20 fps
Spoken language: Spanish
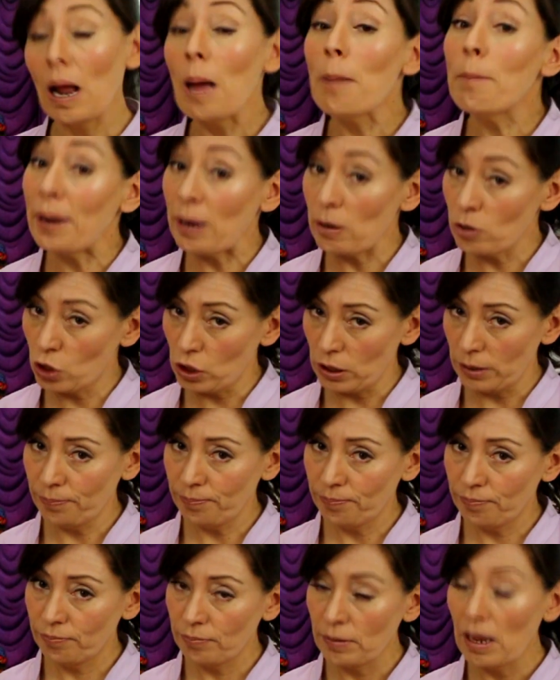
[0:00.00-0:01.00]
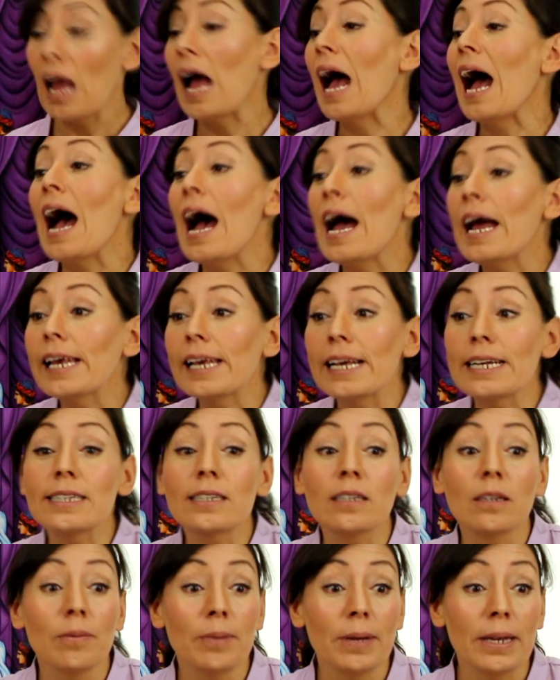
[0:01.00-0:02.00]
Pero sí, hay que
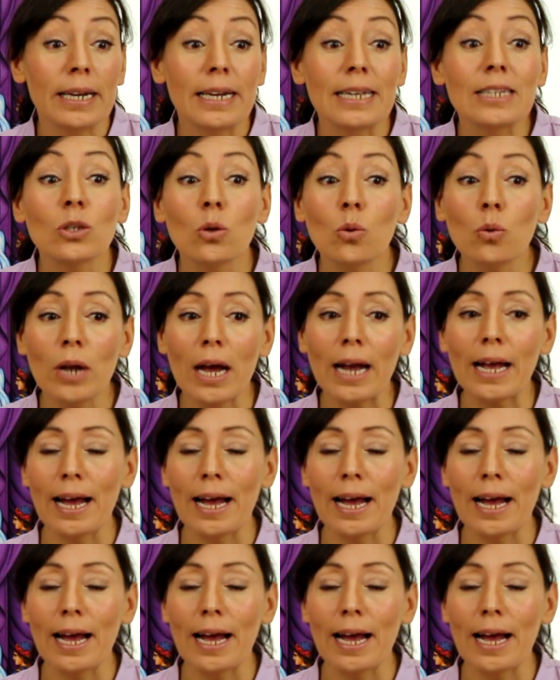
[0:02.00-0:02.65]
escribirles una